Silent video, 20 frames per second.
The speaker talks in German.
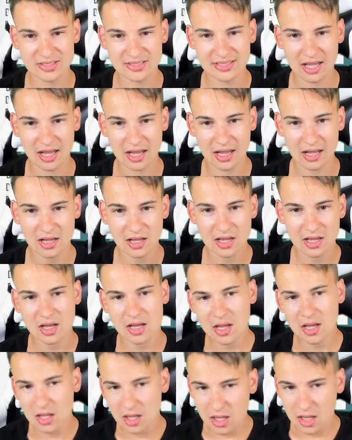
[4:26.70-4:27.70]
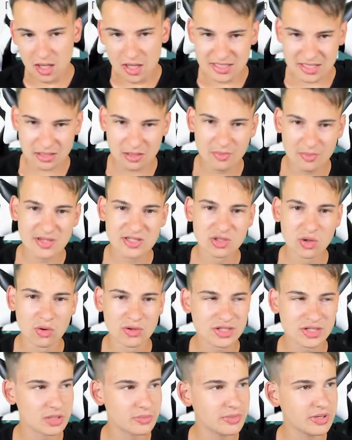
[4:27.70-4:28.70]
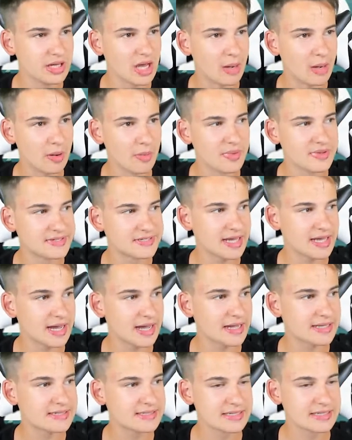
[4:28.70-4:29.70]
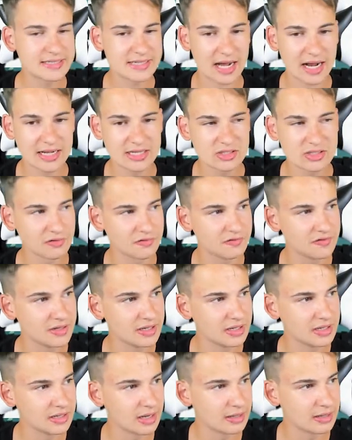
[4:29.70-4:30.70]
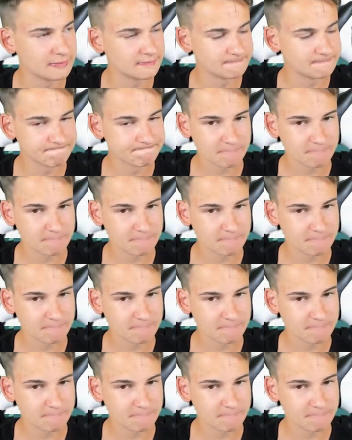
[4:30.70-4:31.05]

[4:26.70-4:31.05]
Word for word: Costa, Sagen wir mal so, Chemie haben wir bisher jetzt nicht allzu viel, ne?